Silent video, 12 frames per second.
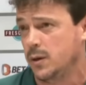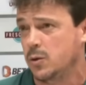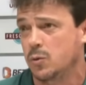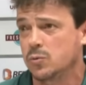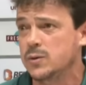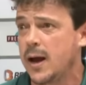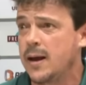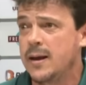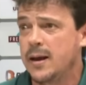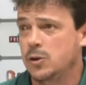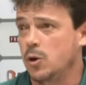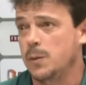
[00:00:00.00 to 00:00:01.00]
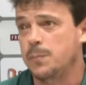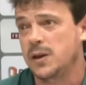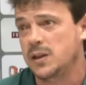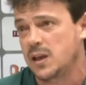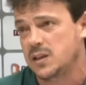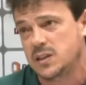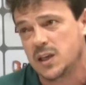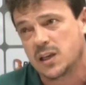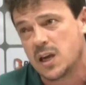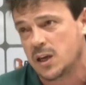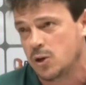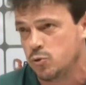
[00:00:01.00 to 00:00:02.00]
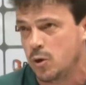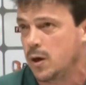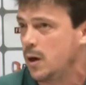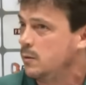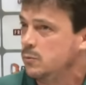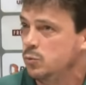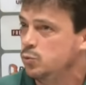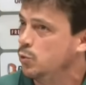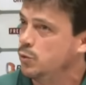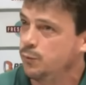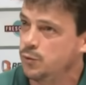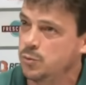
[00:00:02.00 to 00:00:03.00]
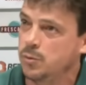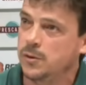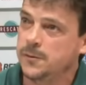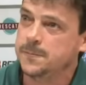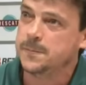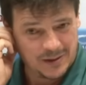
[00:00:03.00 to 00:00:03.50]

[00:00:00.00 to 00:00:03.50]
então não dá. Então ele penitencia quem quer jogar o jogo de futebol.